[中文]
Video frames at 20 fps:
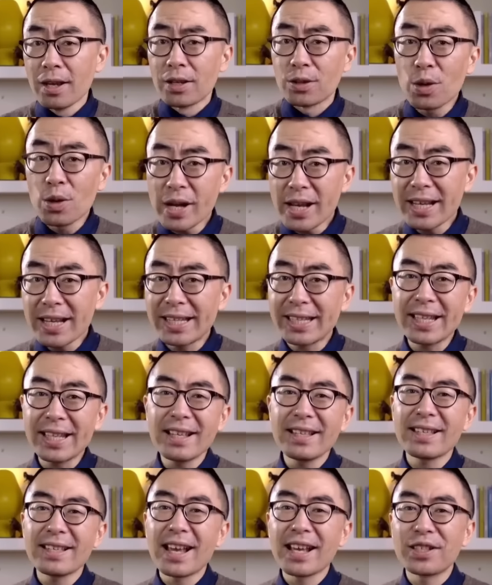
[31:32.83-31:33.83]
所以
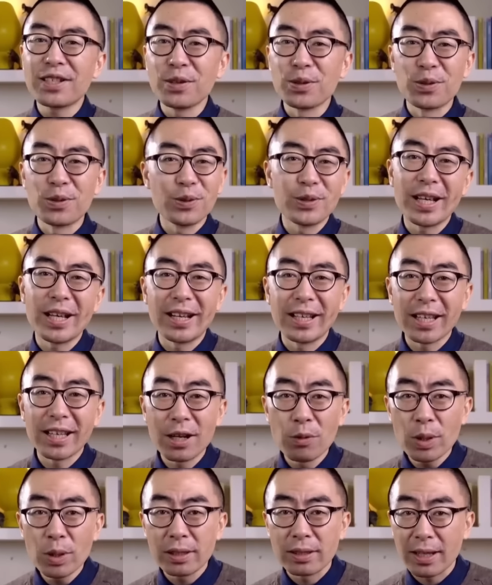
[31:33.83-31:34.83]
现在就出现了一
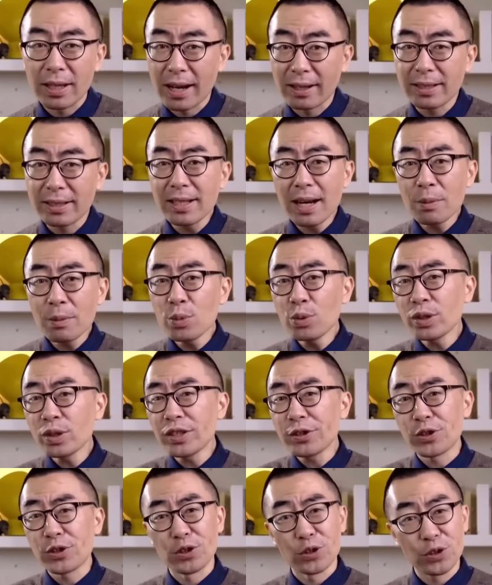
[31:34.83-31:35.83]
个问题啊，既然目
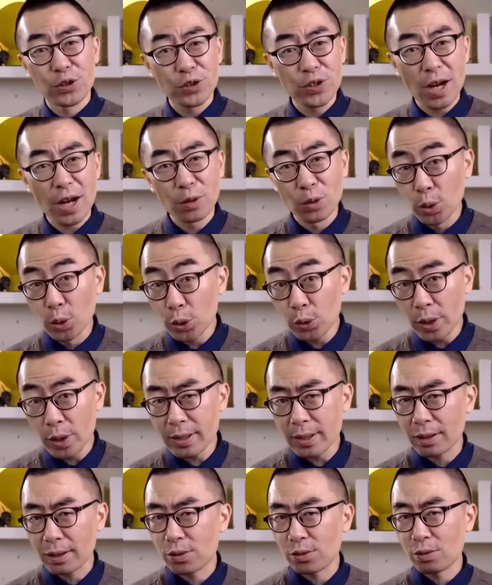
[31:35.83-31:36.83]
的只是让螺
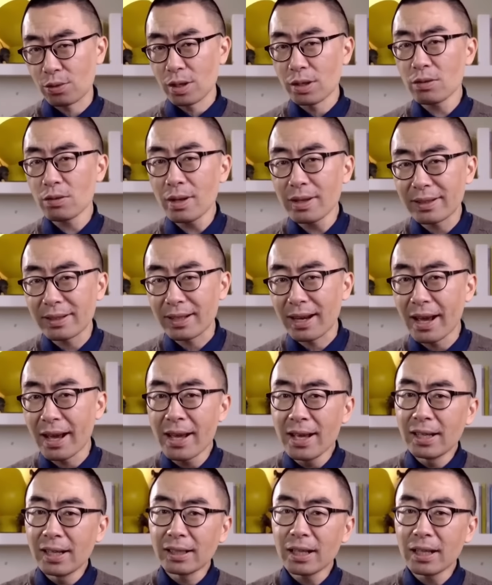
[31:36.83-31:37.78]
旋桨旋转起来，